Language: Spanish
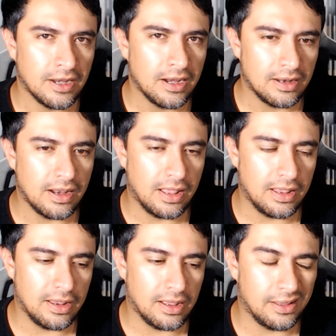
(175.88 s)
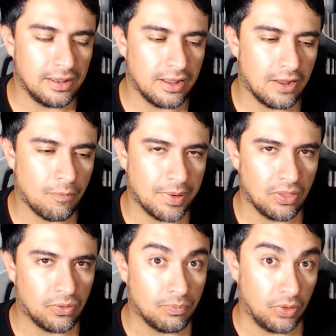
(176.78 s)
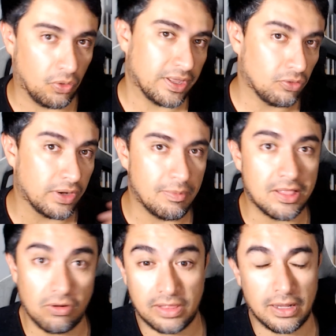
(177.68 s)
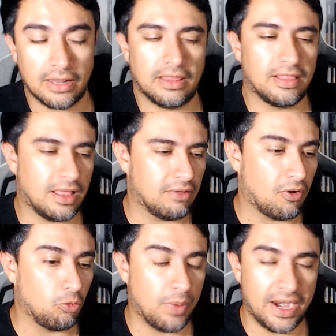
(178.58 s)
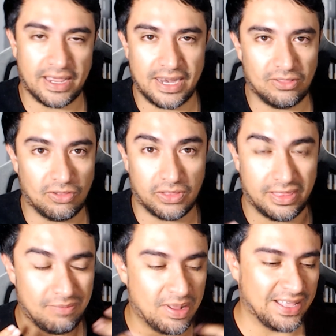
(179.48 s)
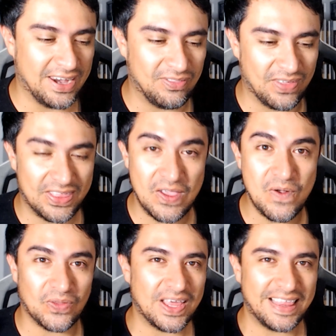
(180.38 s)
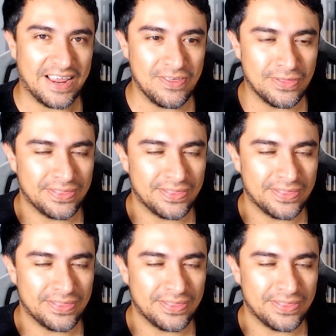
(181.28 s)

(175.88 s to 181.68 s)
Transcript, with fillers: Eh, eh, a comparado con lo que son realmente los intereses de cuando van a créditos, los que sí mandan créditos de 5 o 6 años,